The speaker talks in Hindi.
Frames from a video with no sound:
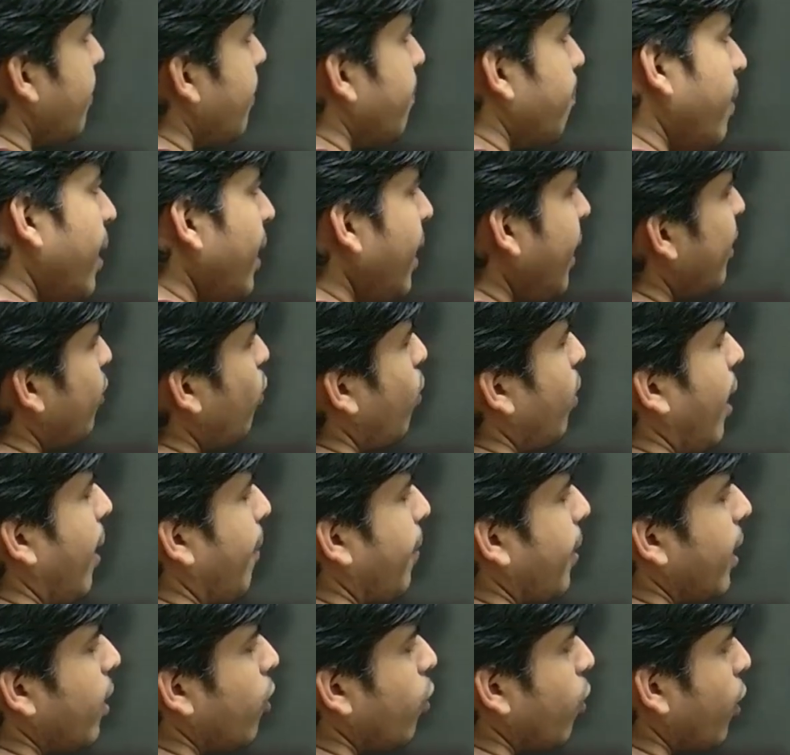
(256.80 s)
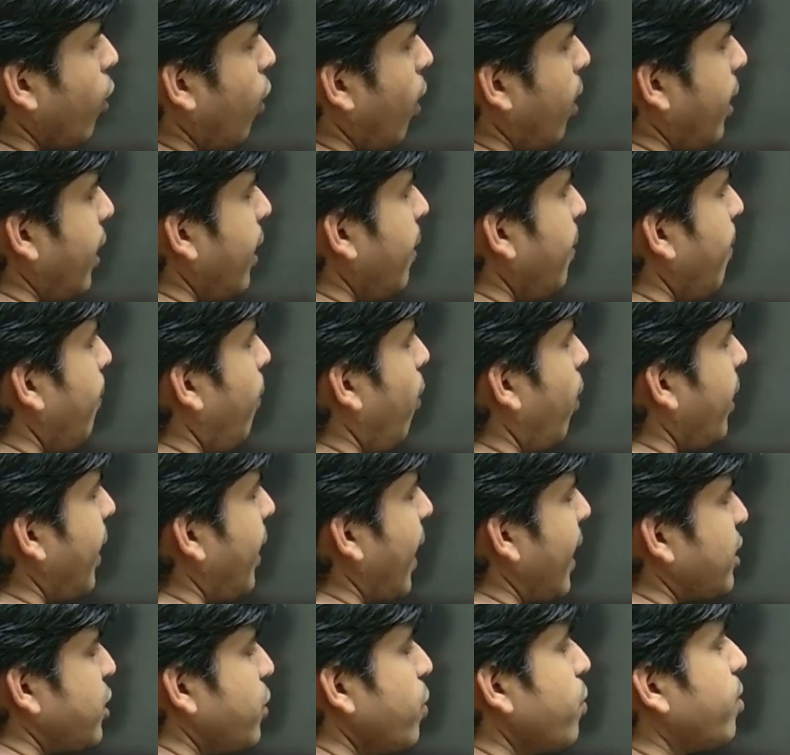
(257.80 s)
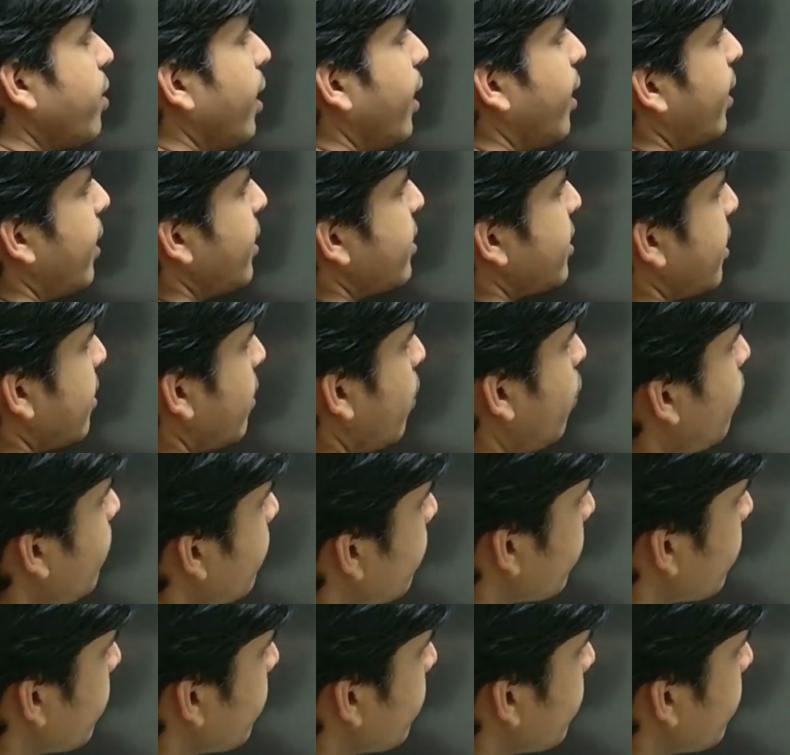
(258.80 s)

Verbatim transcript: मैं लिख दूंगा आपके लिए क्योंकि ऑलरेडी मैं बहुत डैश यूज नहीं करना चाहता हूं